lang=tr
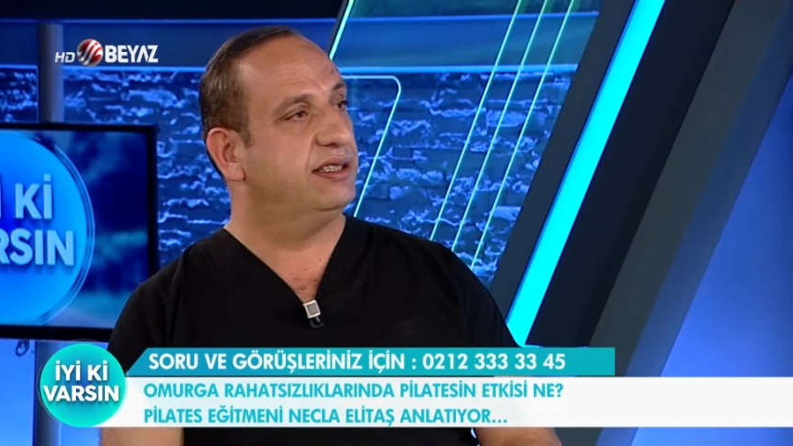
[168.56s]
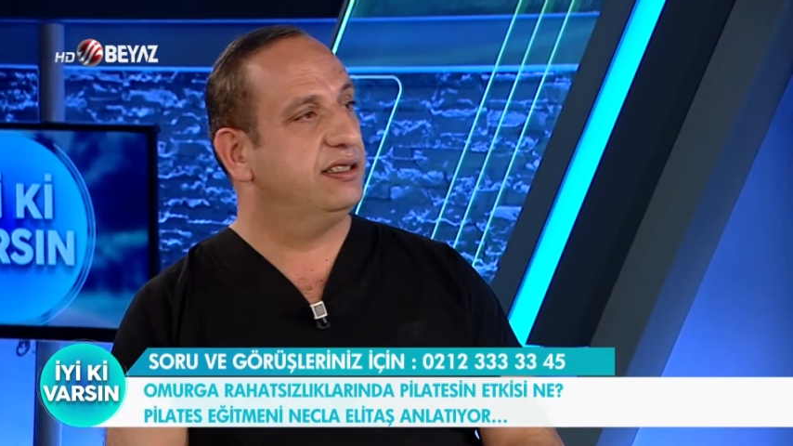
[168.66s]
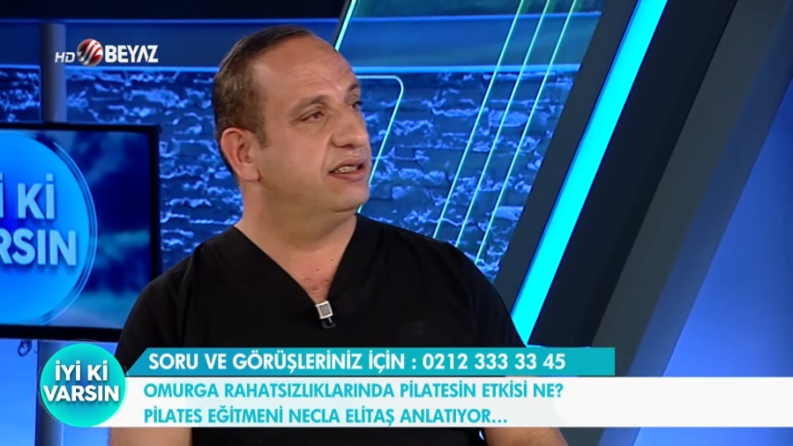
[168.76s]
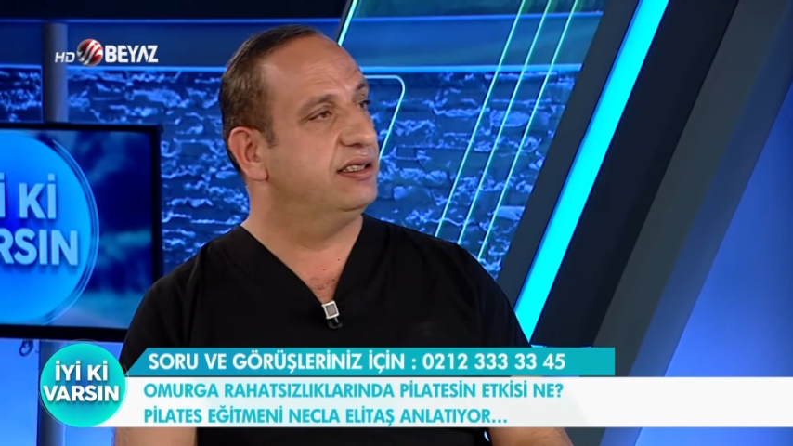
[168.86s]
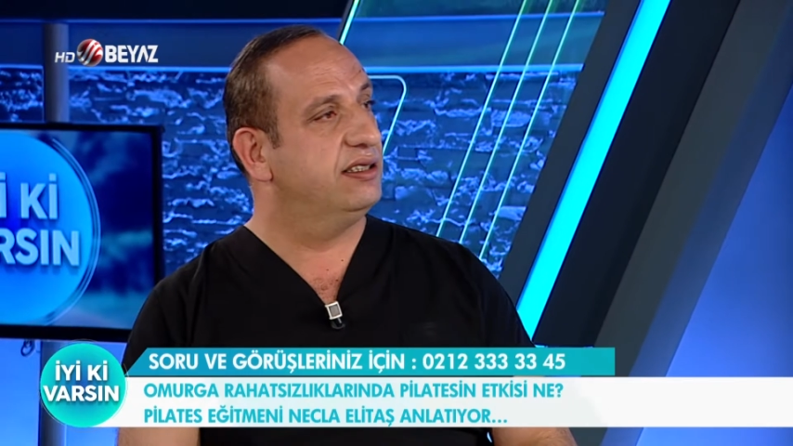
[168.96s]

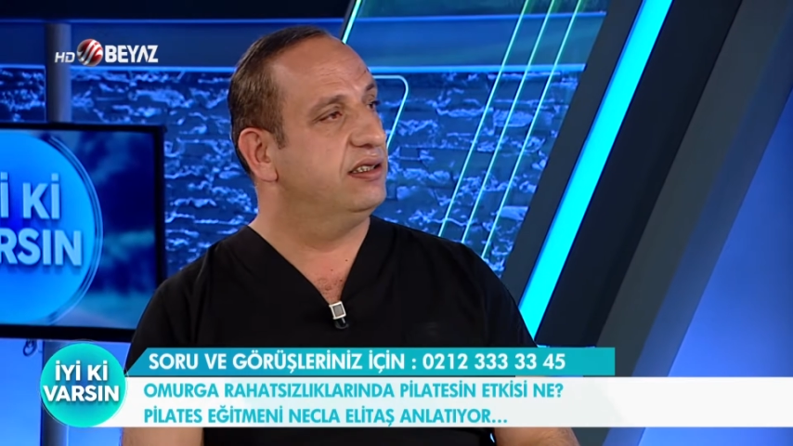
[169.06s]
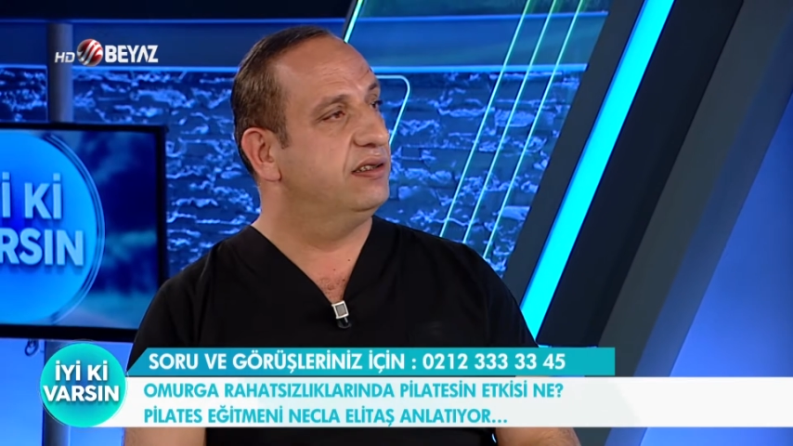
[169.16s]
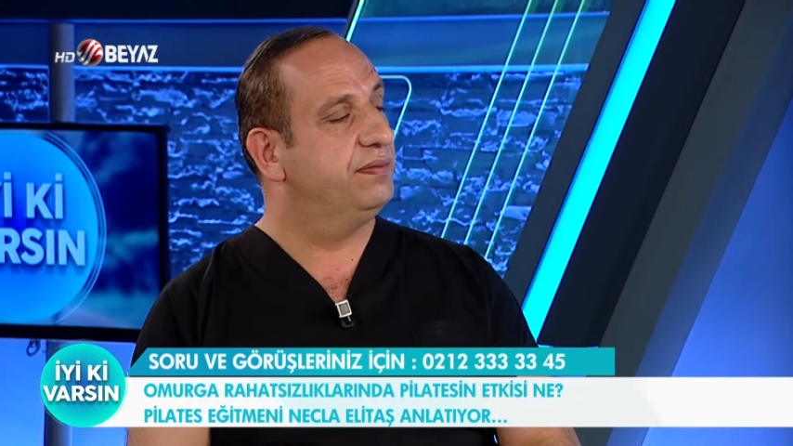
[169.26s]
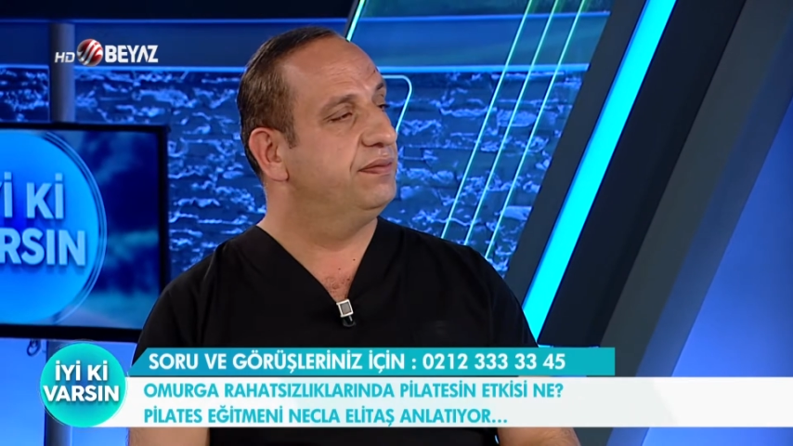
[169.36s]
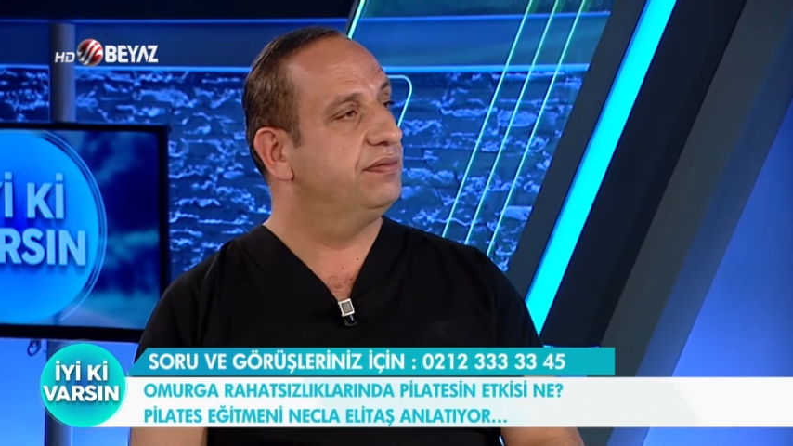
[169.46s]
Pilatesin
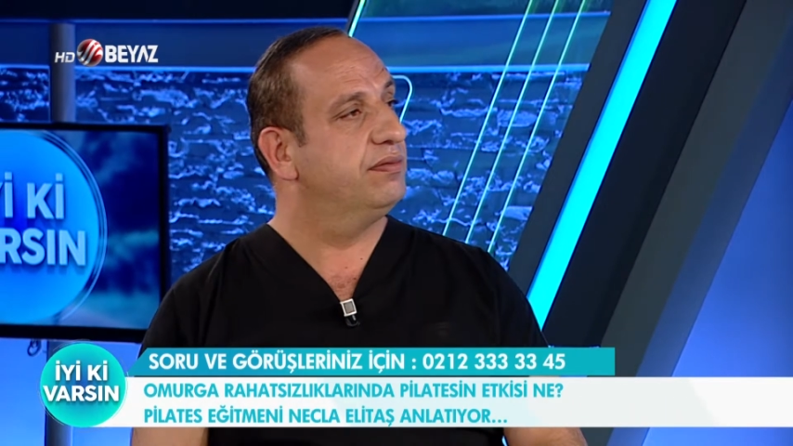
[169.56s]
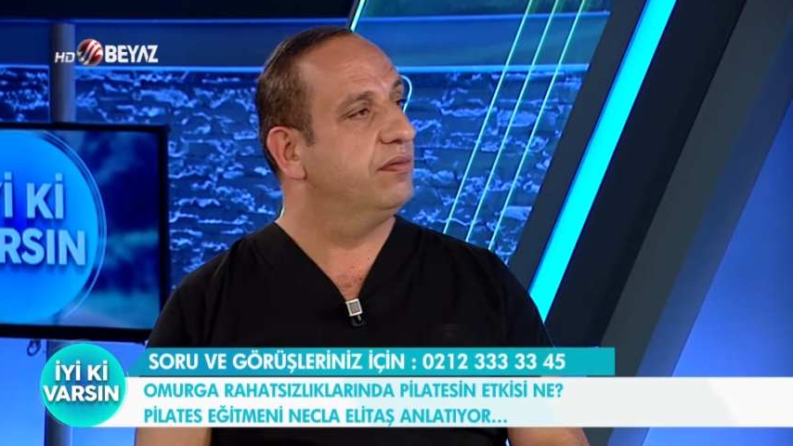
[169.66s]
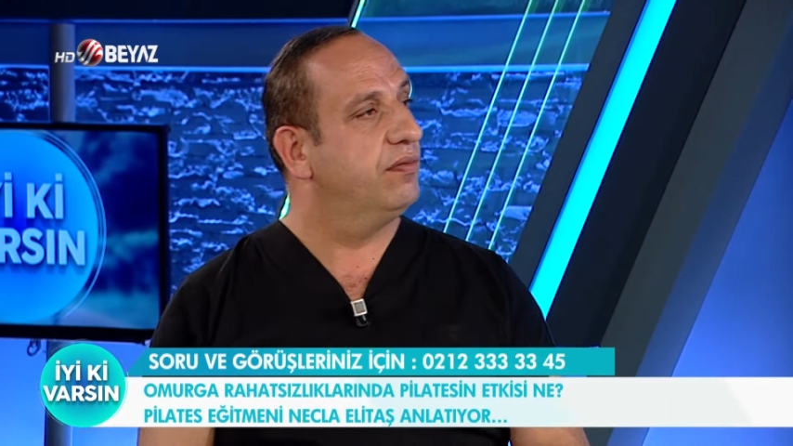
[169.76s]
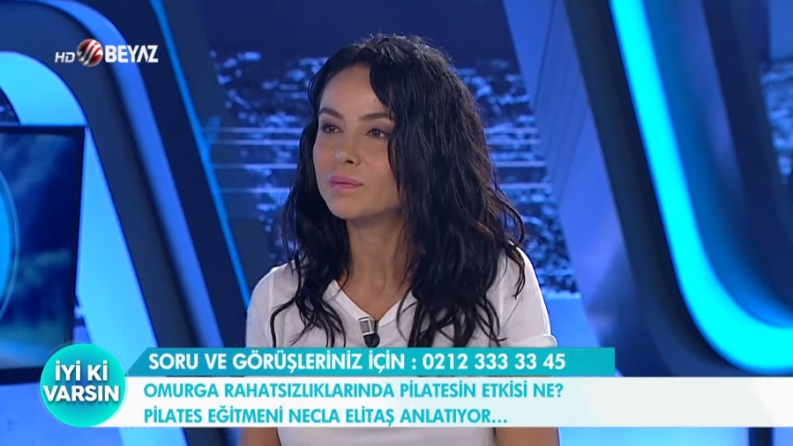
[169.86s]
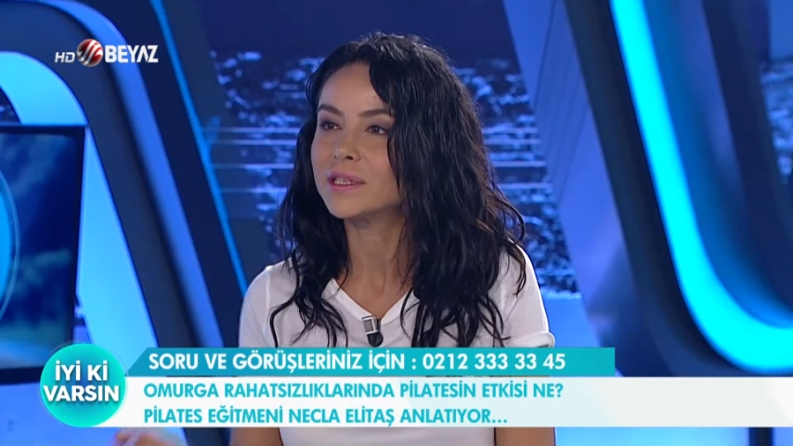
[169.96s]
temel
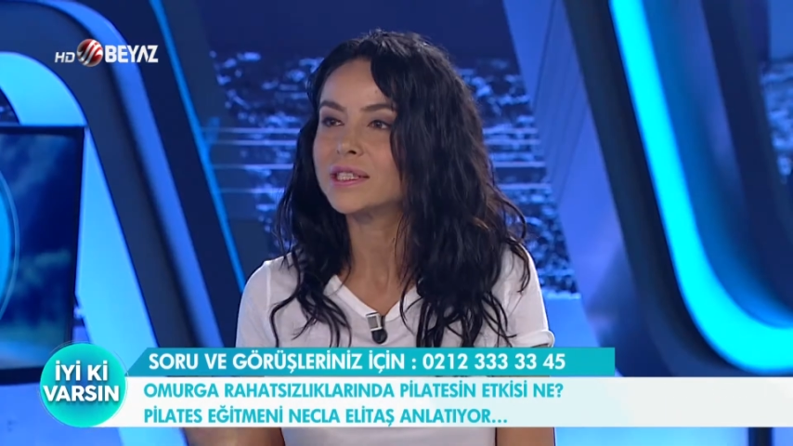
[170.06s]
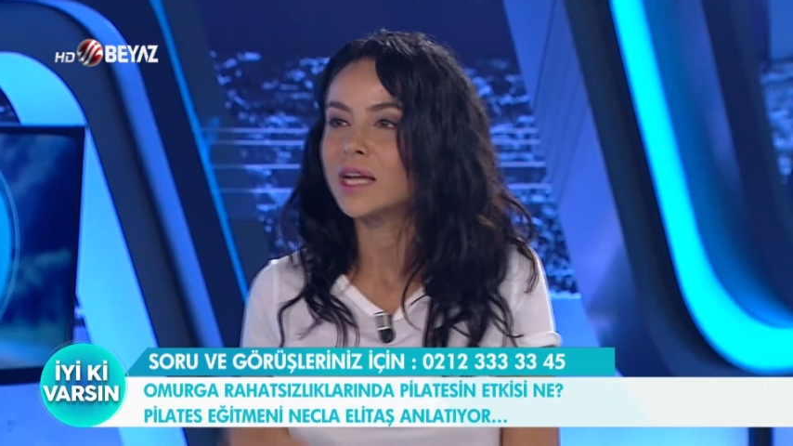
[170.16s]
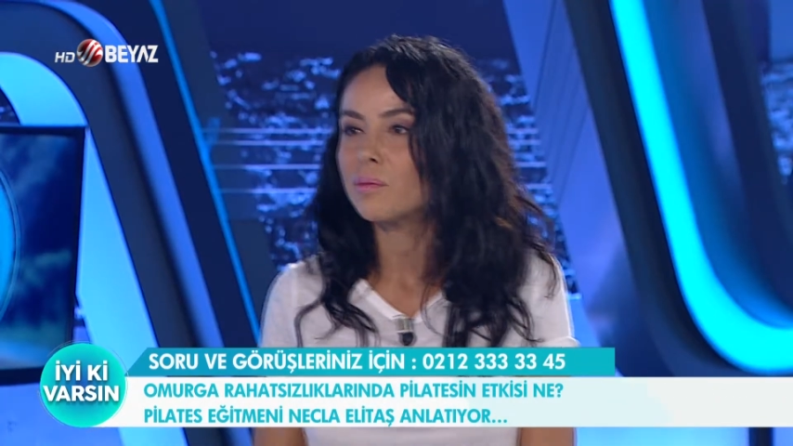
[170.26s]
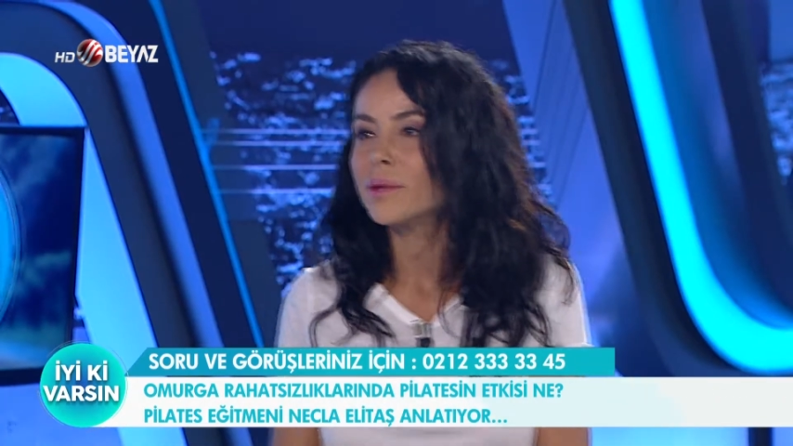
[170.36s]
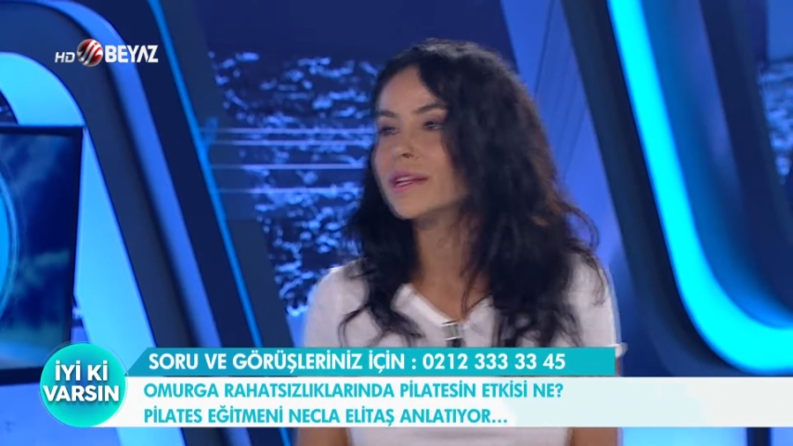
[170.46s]
prensiplerinden
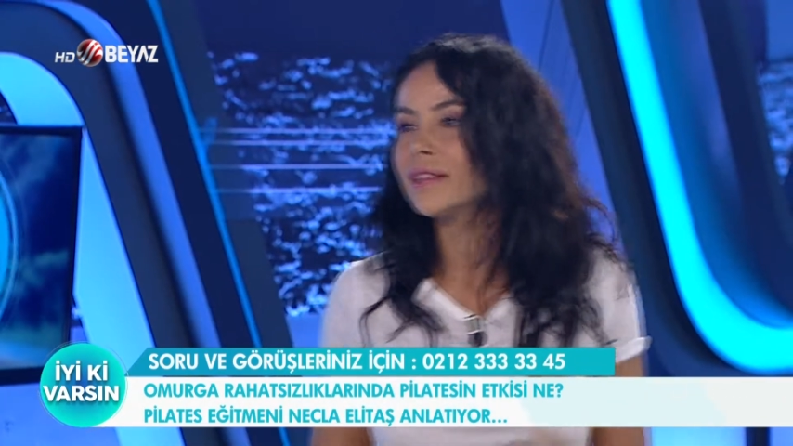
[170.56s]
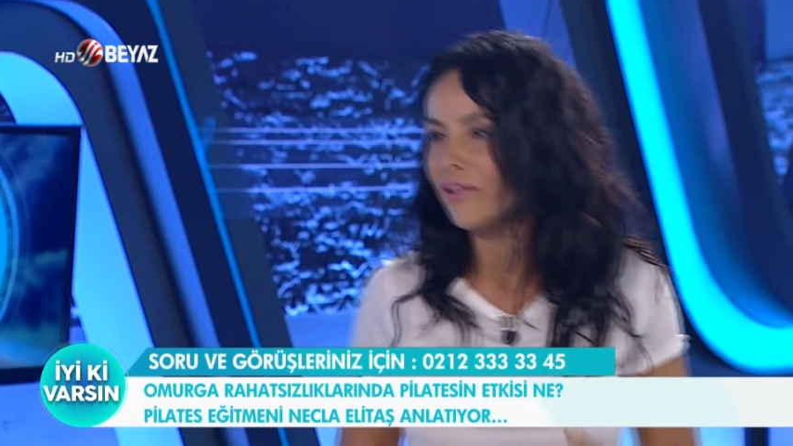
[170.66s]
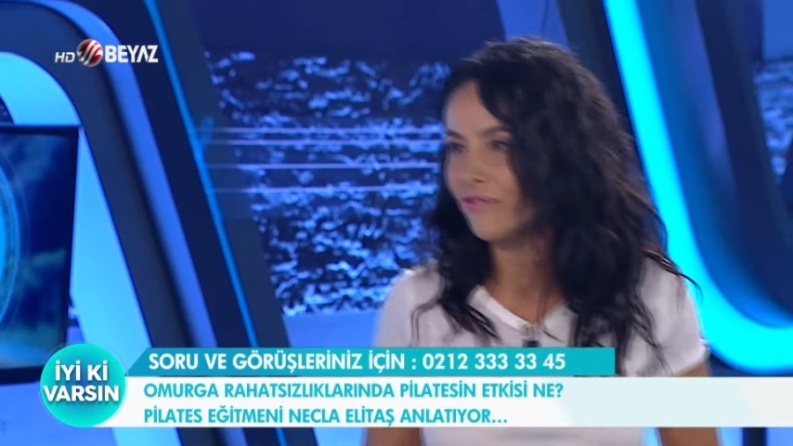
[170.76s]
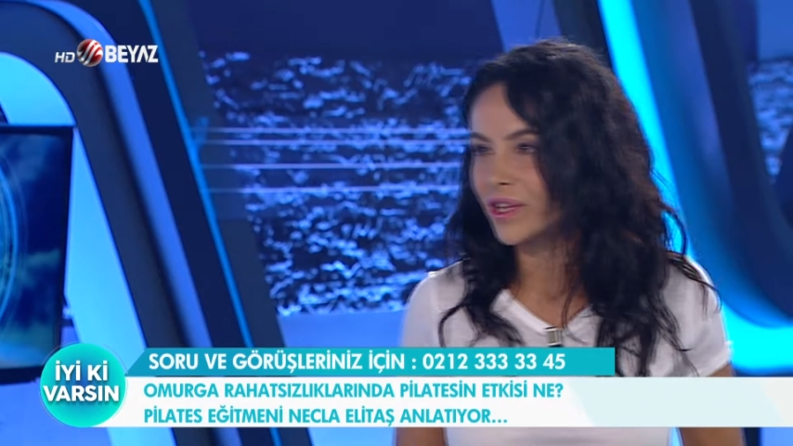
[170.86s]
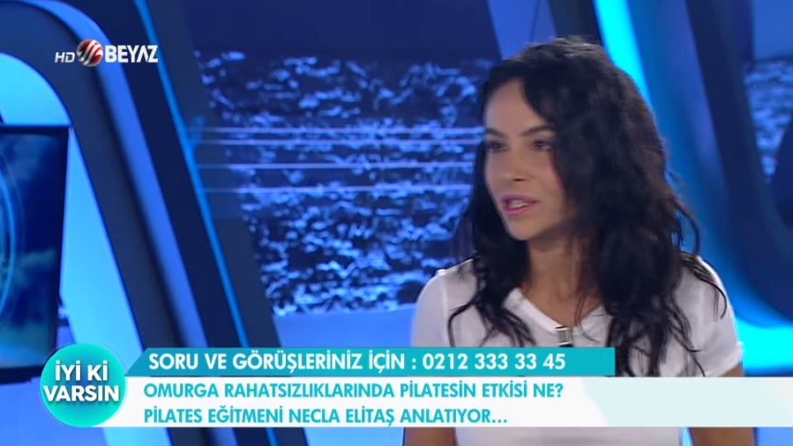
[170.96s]
Bunlardan biri
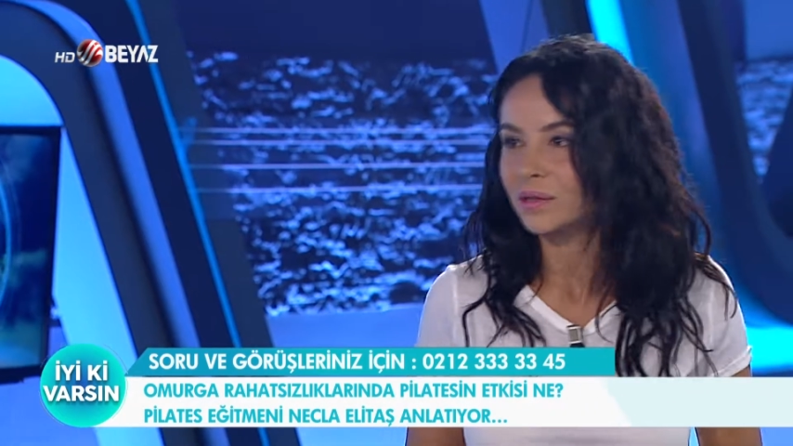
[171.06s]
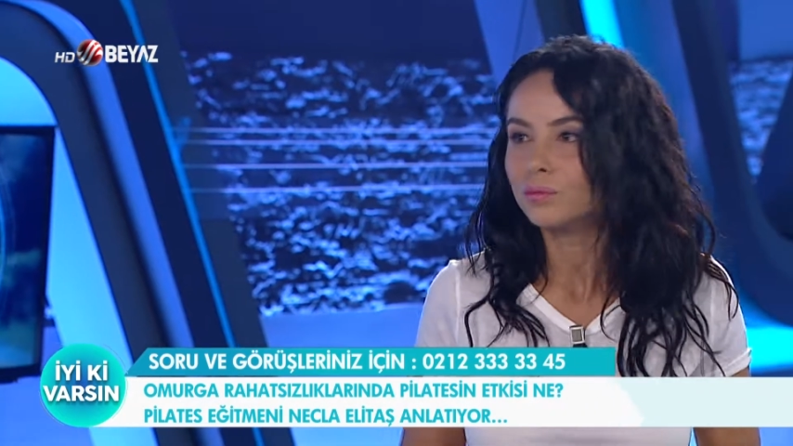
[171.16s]
nefes.